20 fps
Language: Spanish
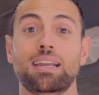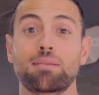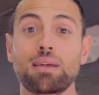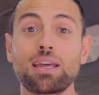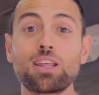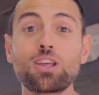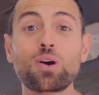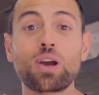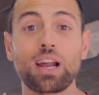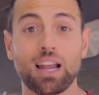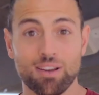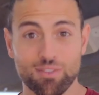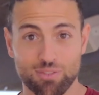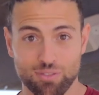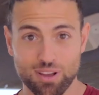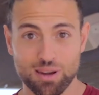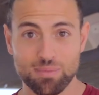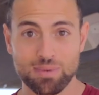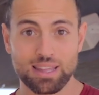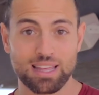remedio que la
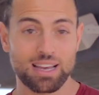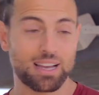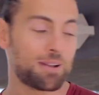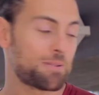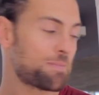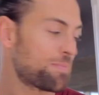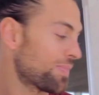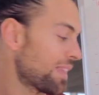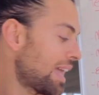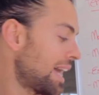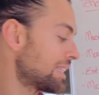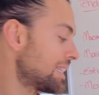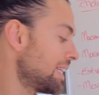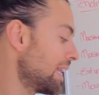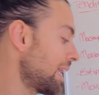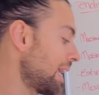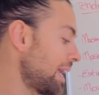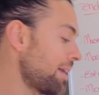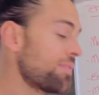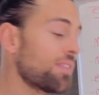enfermedad.
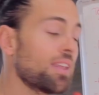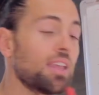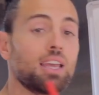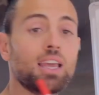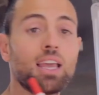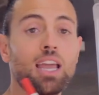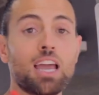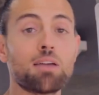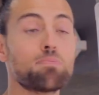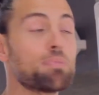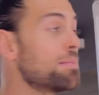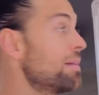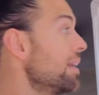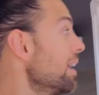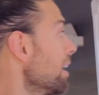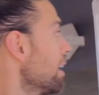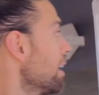Así que, el primer